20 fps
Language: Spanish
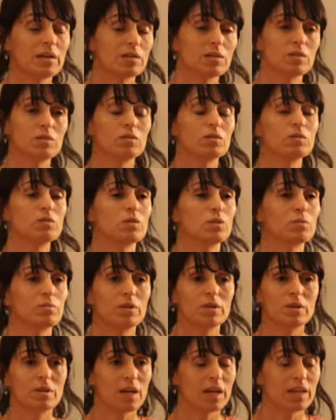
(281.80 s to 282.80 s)
incluso
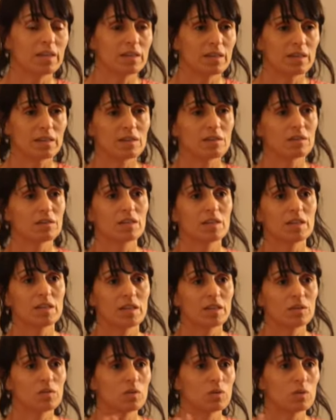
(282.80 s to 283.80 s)
vos has tenido que
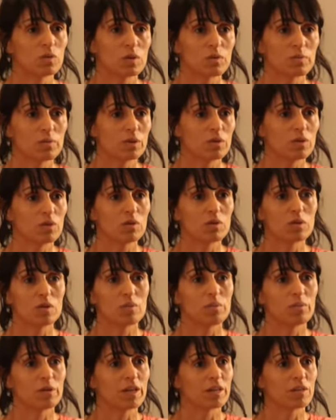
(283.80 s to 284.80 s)
dejar tu
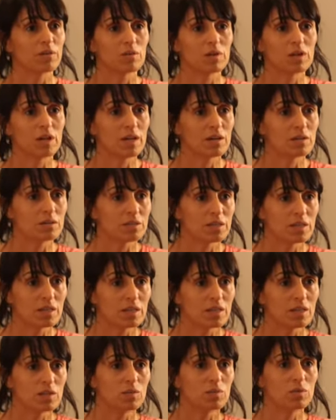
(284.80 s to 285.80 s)
dormitorio para todas las cosas
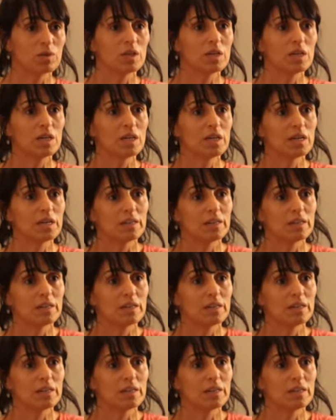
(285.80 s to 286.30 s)
de tu hija y